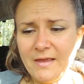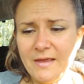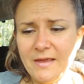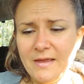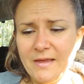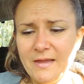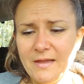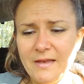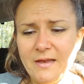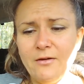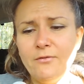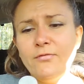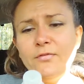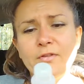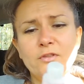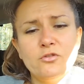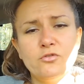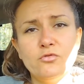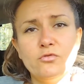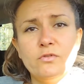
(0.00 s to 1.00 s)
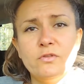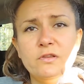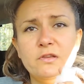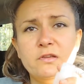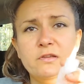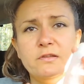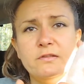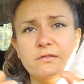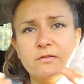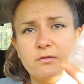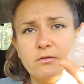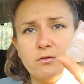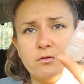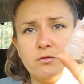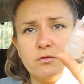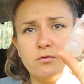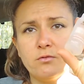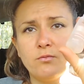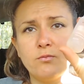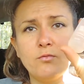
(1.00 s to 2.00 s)
Et là, en fait, j'utilise
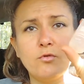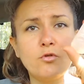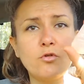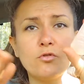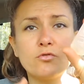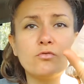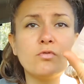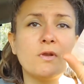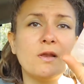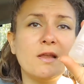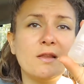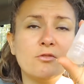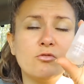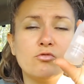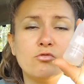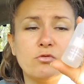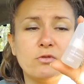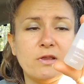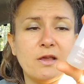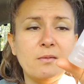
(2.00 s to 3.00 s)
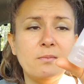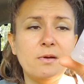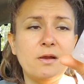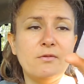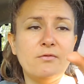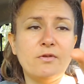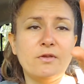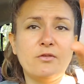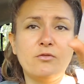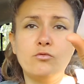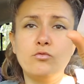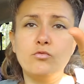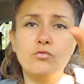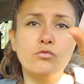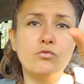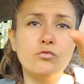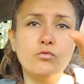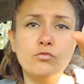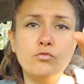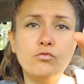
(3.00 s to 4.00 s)
euh, mon mon toilette jetable avec
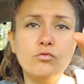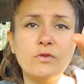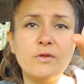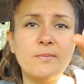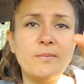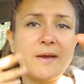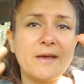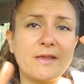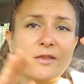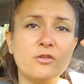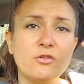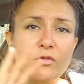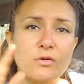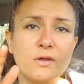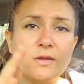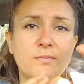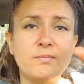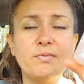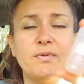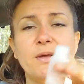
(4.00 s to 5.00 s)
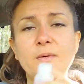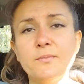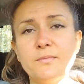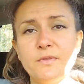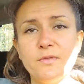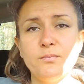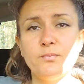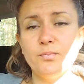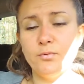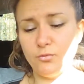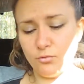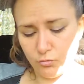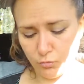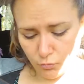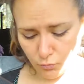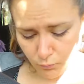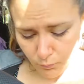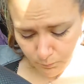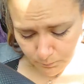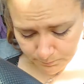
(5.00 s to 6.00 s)
du, démaquillant et puis un petit peu
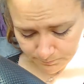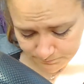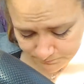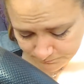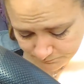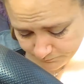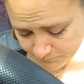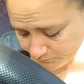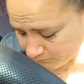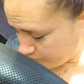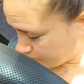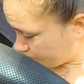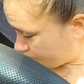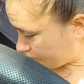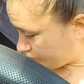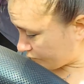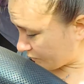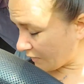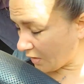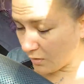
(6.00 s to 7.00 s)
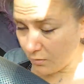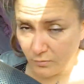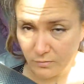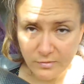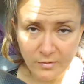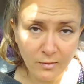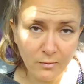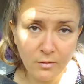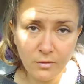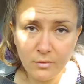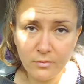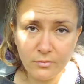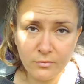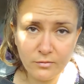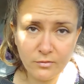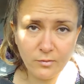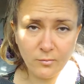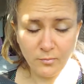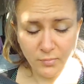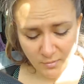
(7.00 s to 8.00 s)
d'eau. Ça,
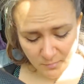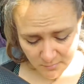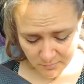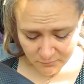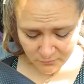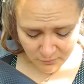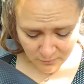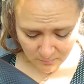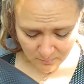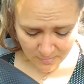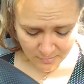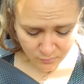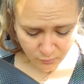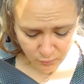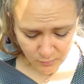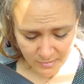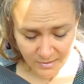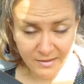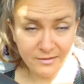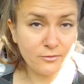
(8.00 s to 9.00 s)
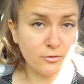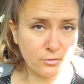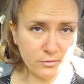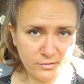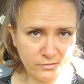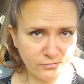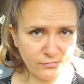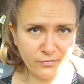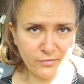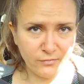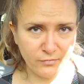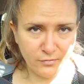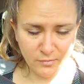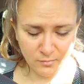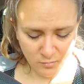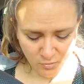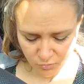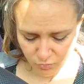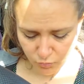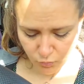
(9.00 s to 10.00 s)
ça, me permet de faire ma toilette quand il fait
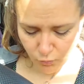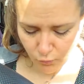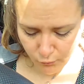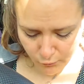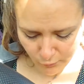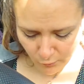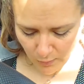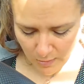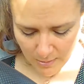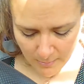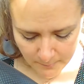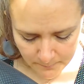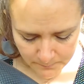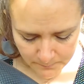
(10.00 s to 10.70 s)
vraiment trop froid.